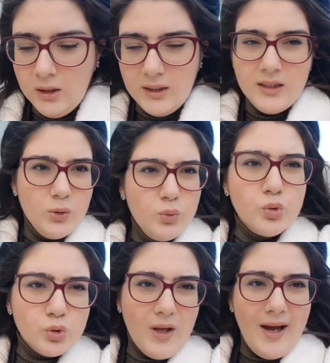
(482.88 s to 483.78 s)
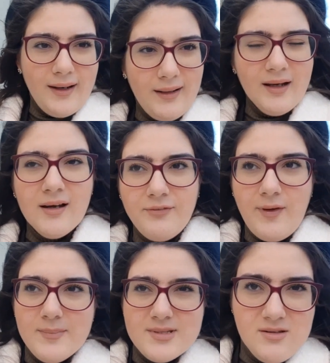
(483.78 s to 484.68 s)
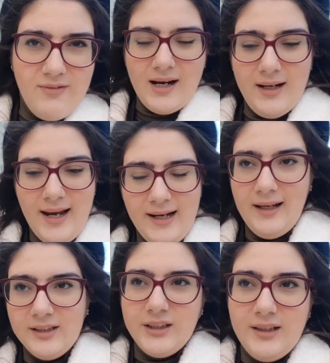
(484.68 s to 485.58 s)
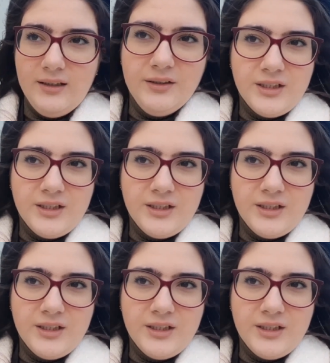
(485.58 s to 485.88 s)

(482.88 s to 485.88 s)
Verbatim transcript: 2-3 tane kafemiz var yerleşkenin